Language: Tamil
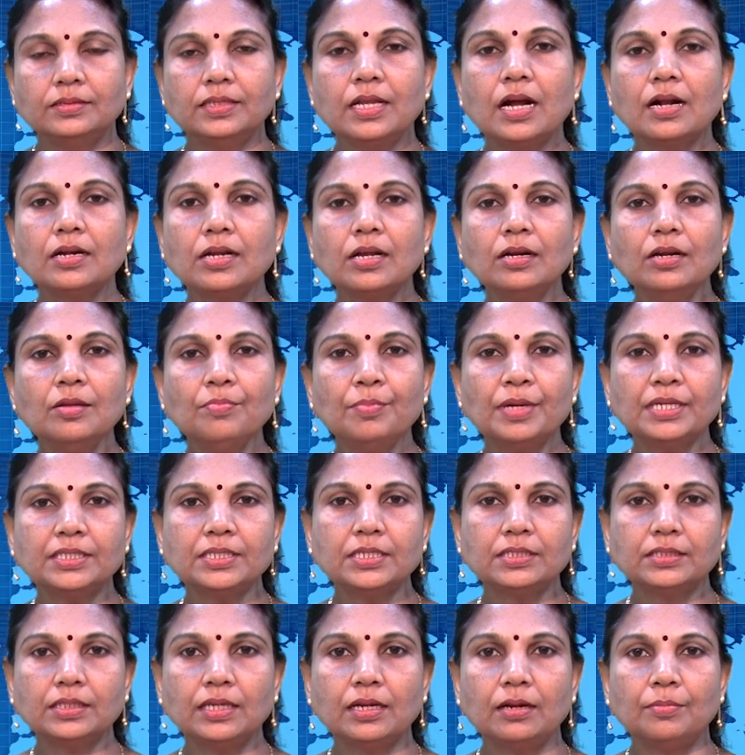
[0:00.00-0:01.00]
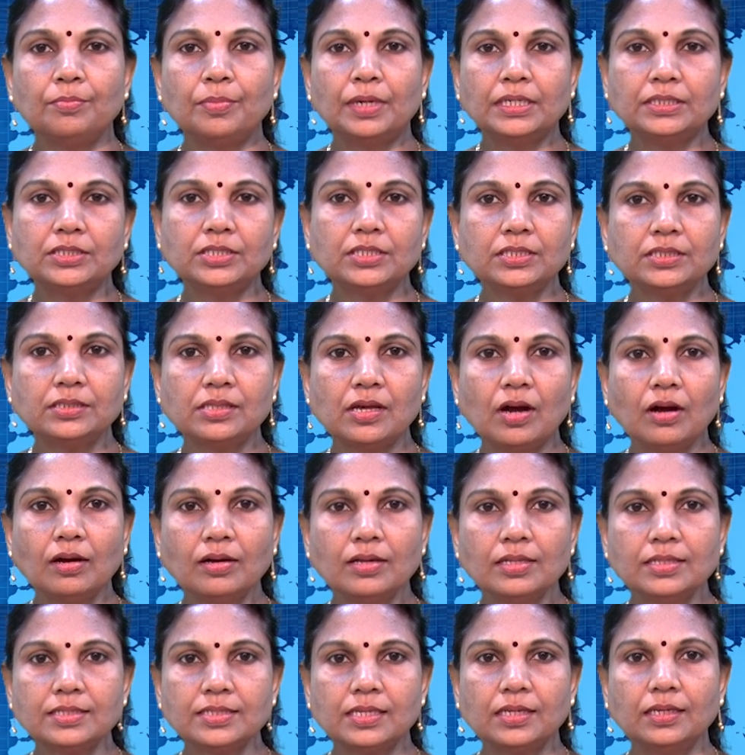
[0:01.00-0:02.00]
நாடாளுமன்றத்தில் பட்ஜெட்
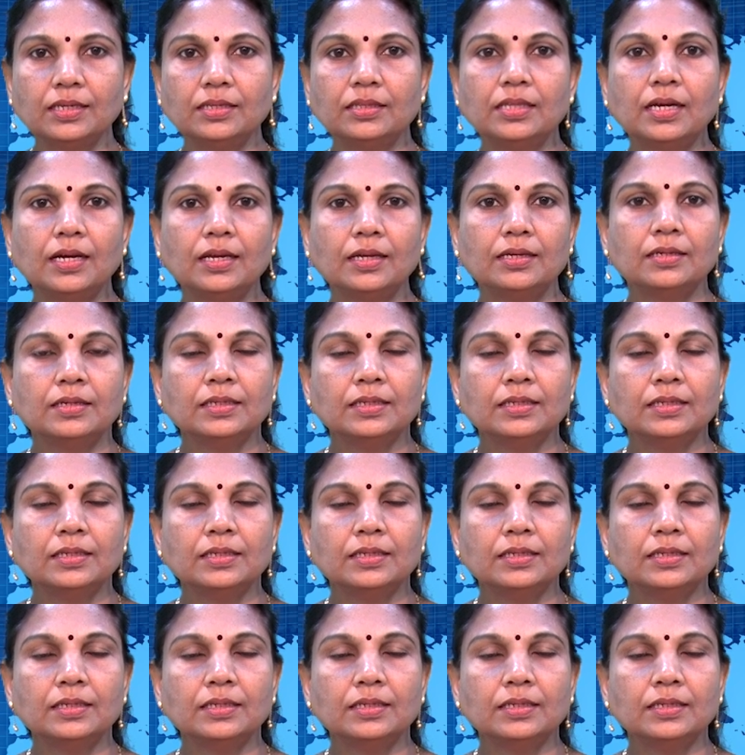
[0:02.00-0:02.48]
தாக்கல் செய்த